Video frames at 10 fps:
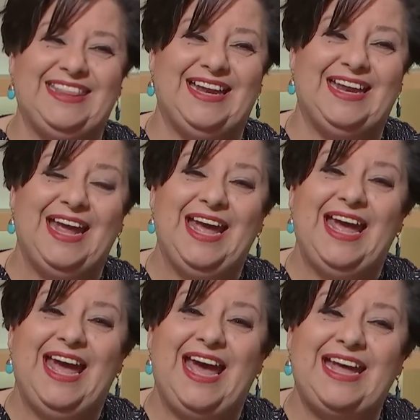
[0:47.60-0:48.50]
اذا
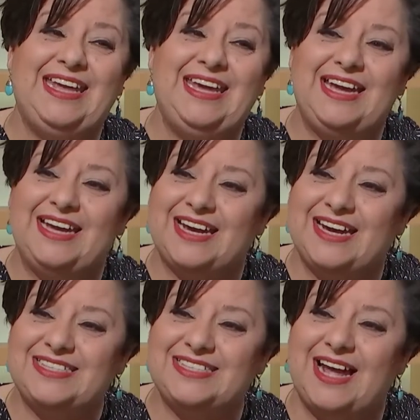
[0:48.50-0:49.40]
هذه
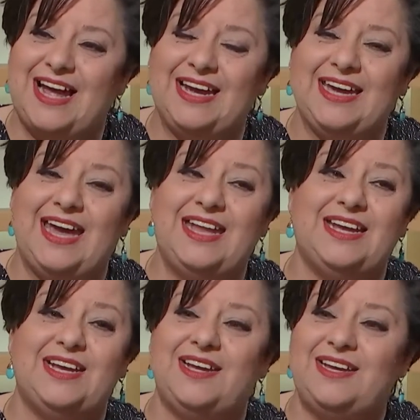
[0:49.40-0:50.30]
قصه كان
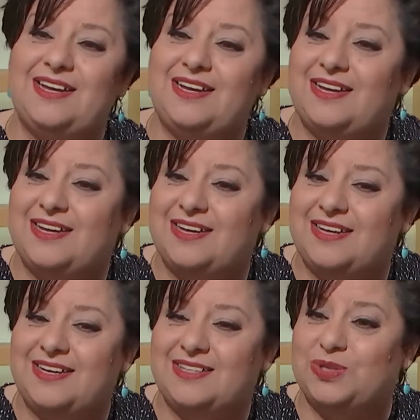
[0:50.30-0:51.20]

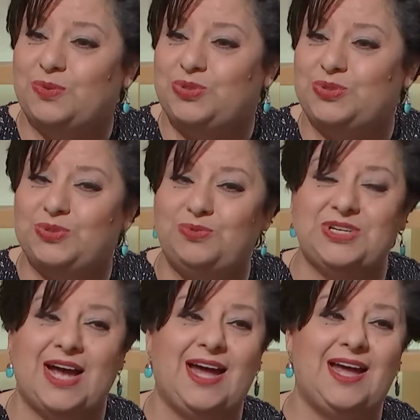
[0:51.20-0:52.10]
آه، زوج
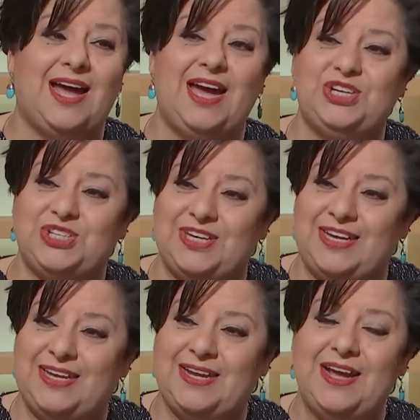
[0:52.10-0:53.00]
وزوجها
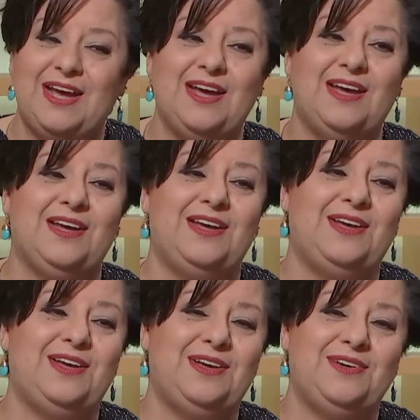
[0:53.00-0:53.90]
عايشين
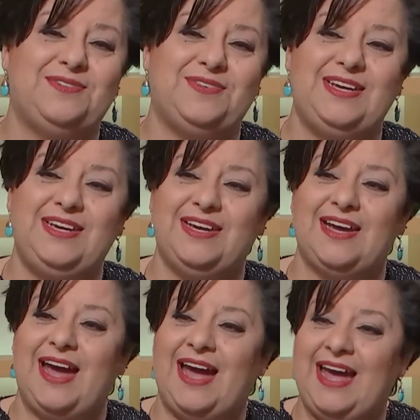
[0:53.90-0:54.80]

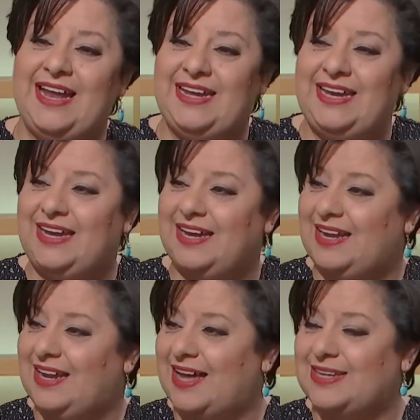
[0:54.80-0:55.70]
في أعالي
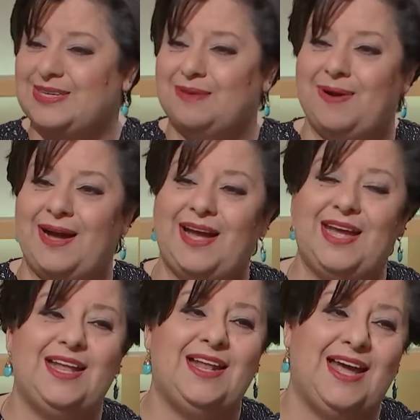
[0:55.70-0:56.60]
القصبة
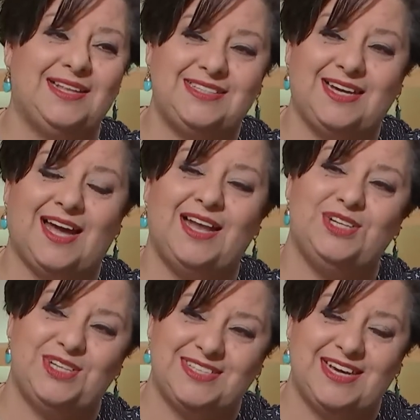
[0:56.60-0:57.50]
العتيقة
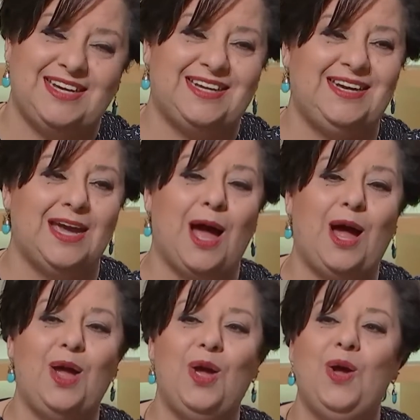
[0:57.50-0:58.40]

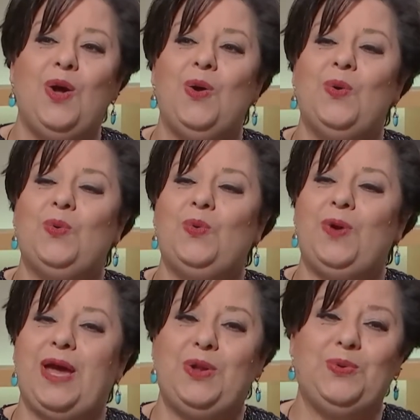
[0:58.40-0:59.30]
الجزائرية
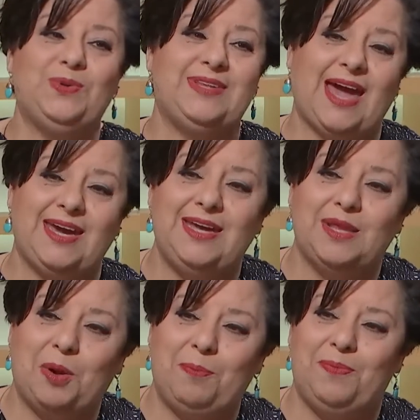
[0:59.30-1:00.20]
وكانوا
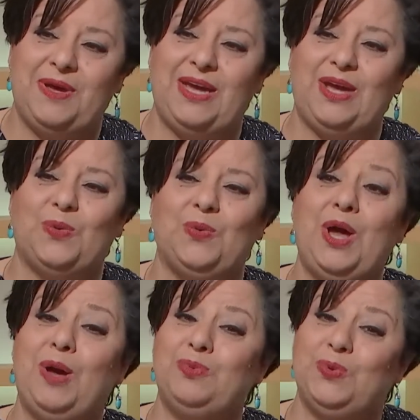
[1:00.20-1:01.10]
تقين ربي
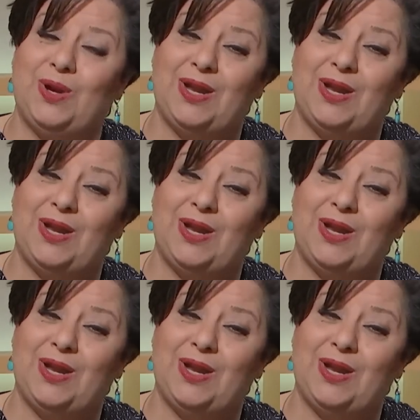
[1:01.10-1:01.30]
ويعبدوا